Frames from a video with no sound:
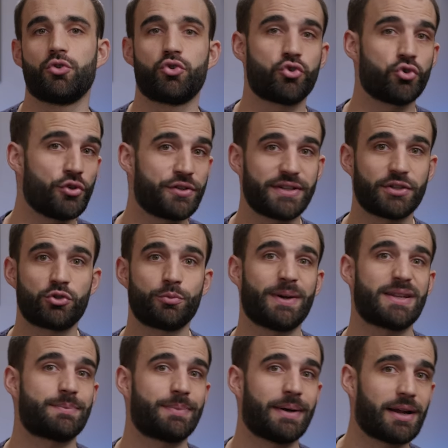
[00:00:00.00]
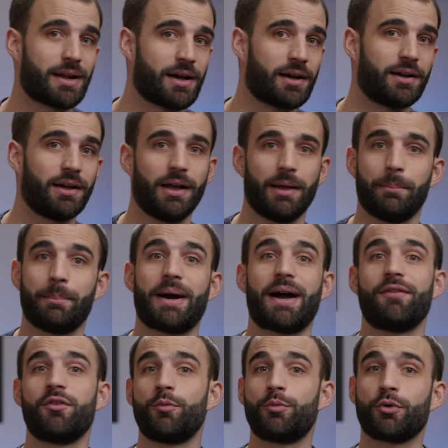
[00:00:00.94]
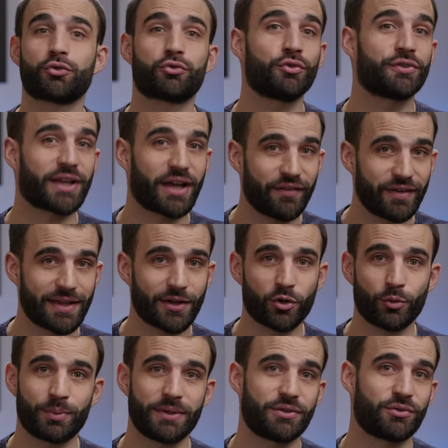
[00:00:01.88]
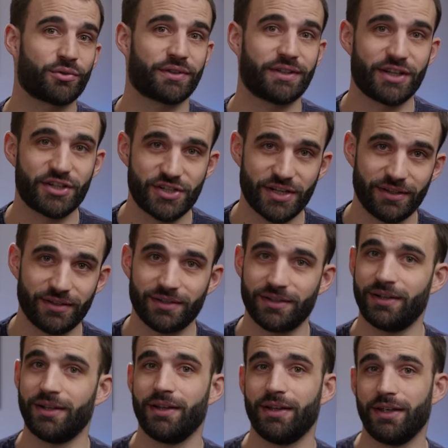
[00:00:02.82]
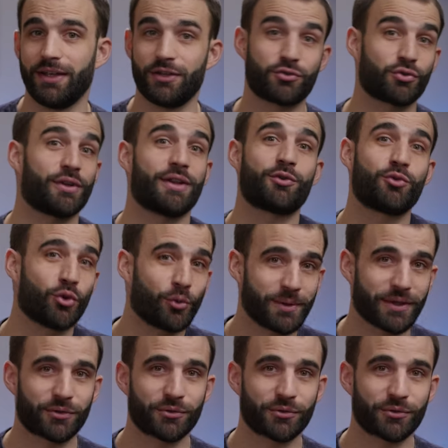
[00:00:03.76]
Jules, si tu passes par là, bravo pour tout le travail accompli sur ta chaîne et sur les cours, bien